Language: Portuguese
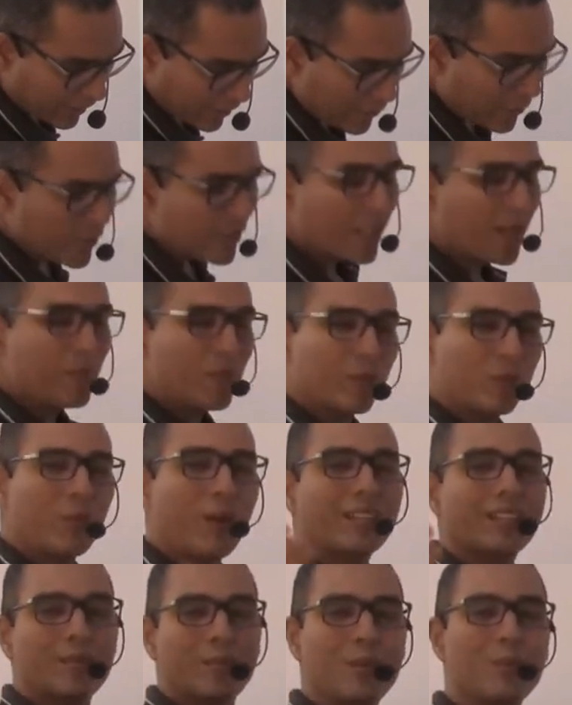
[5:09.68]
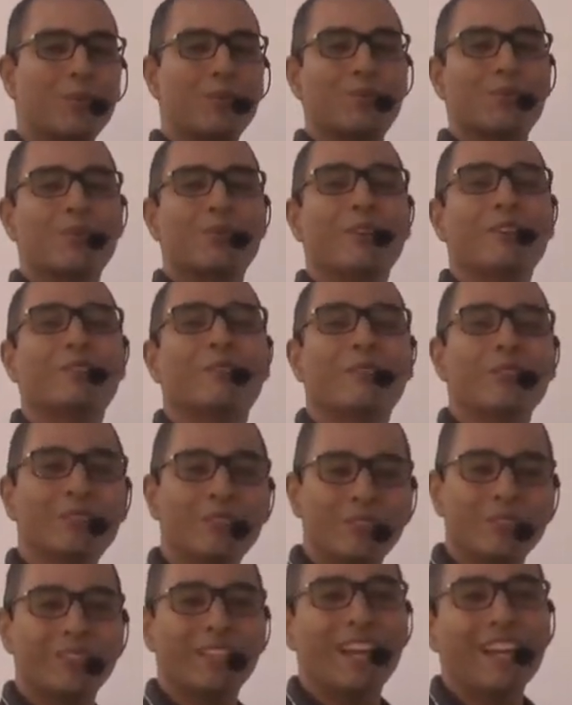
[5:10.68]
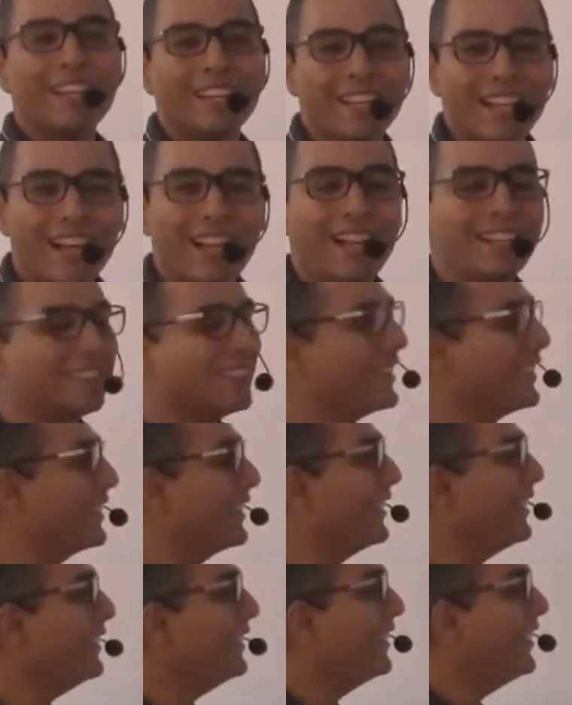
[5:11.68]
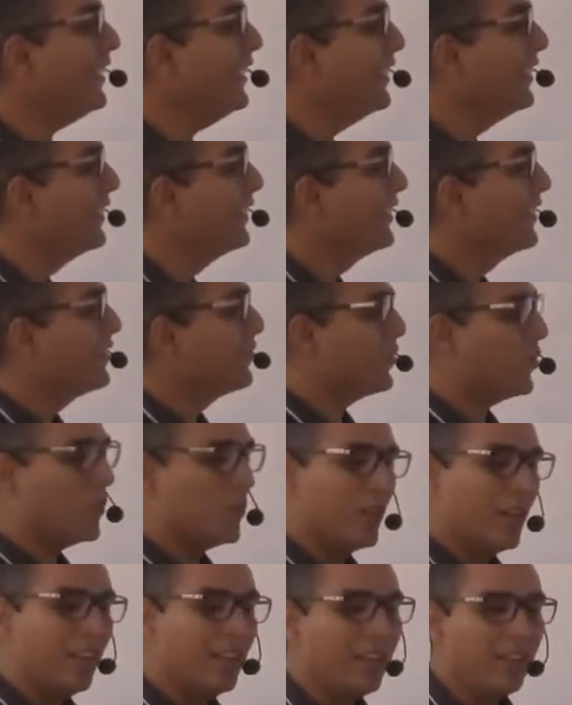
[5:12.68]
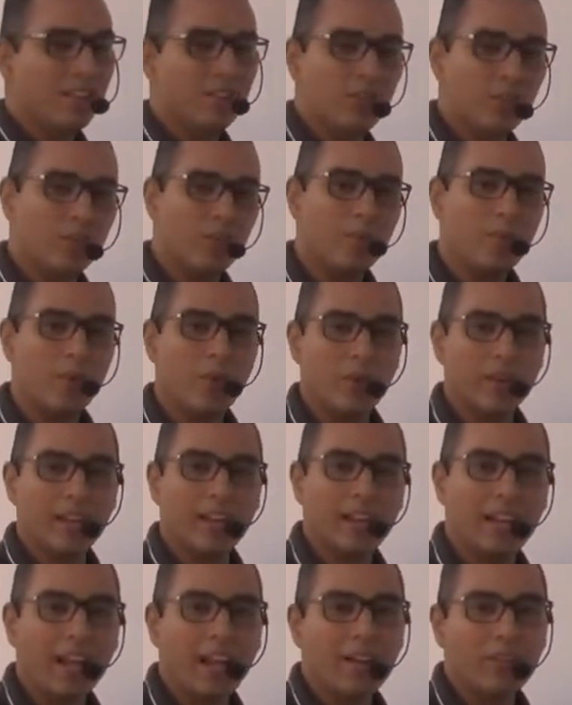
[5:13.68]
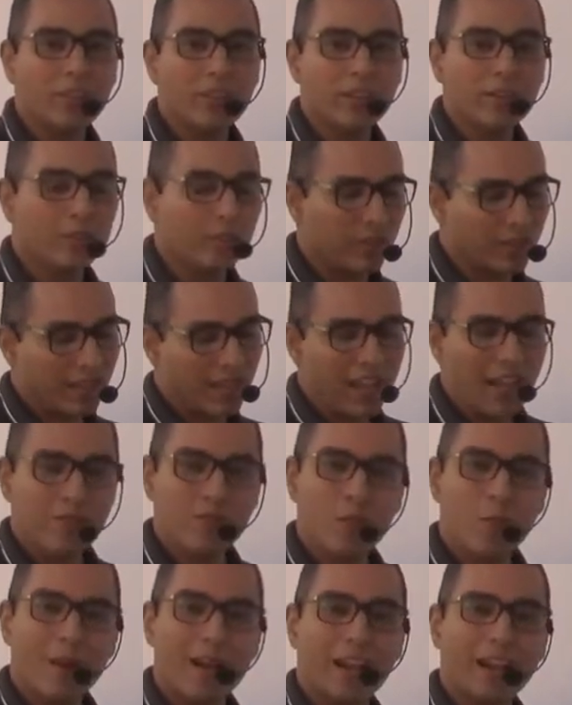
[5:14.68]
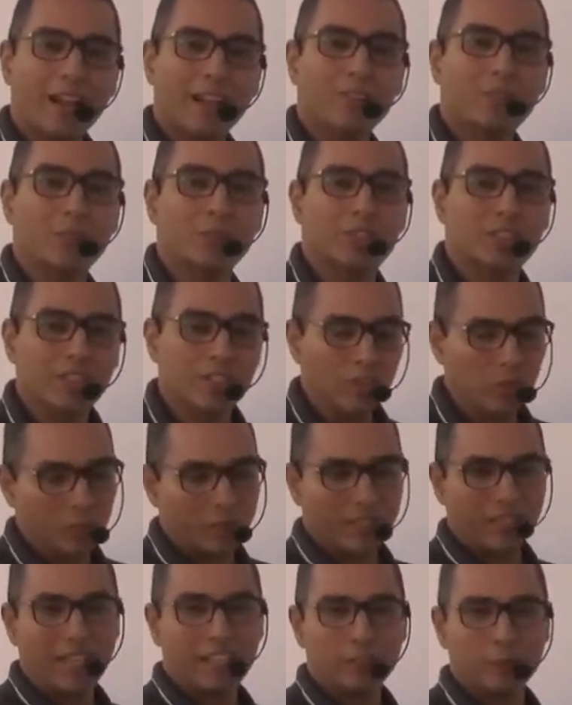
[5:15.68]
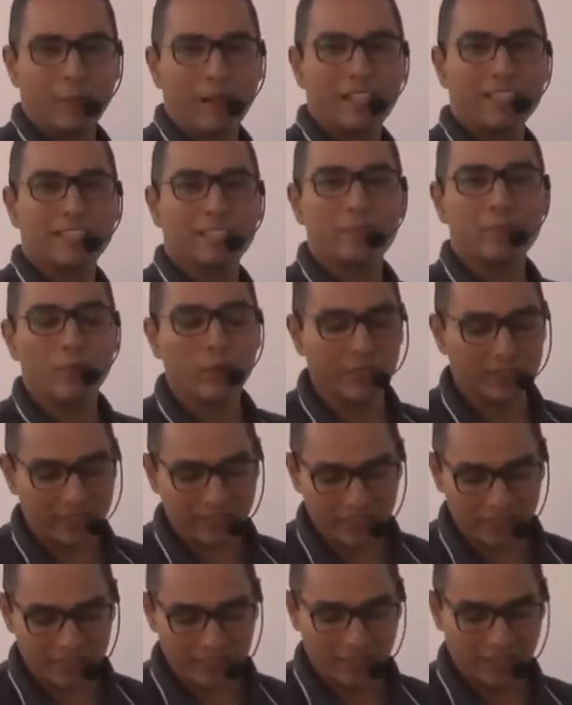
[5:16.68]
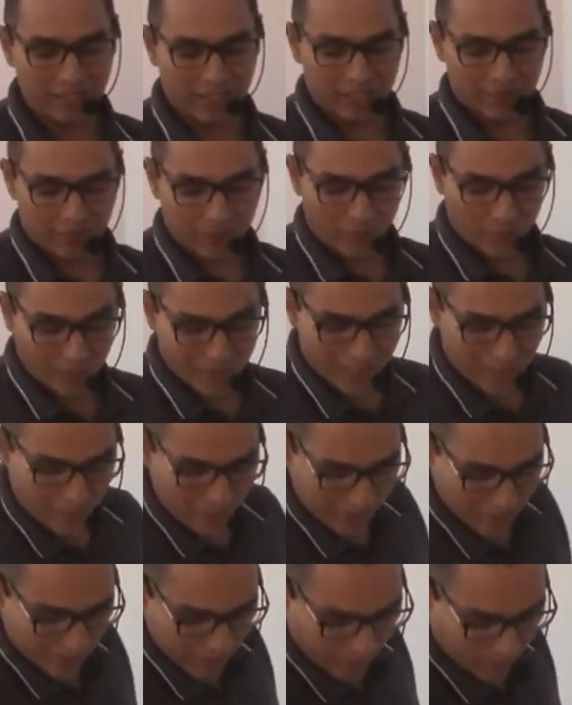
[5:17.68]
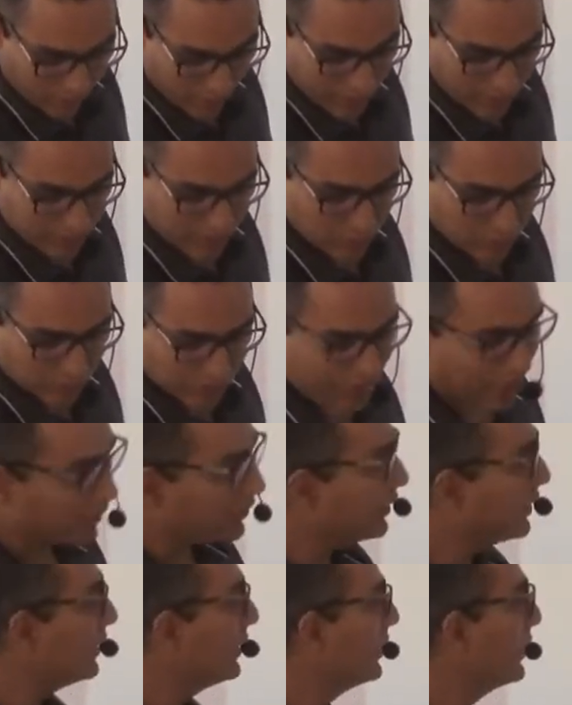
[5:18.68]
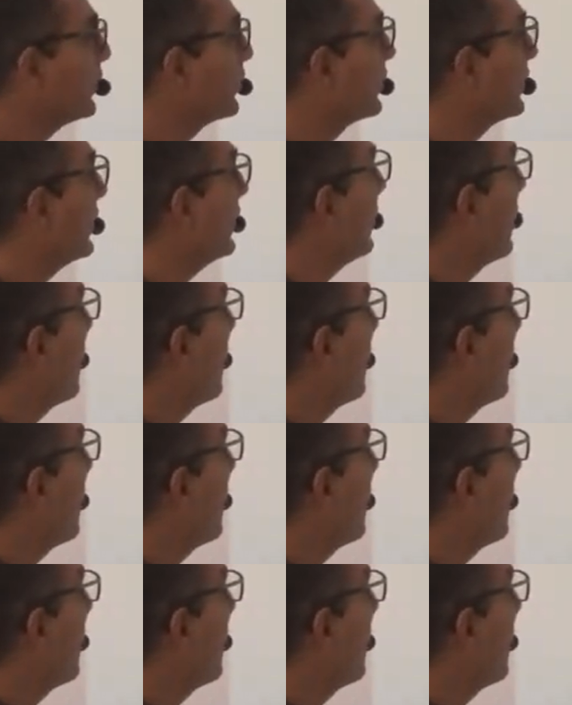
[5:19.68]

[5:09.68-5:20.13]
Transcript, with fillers: vão se habituar também, porque os senhores vão estudar em casa ele, né? Vão ler, vão orelhar o livro lá, vão marcar tudinho, iluminar as partes importantes, vão saber de qual é salteado esse livro, né?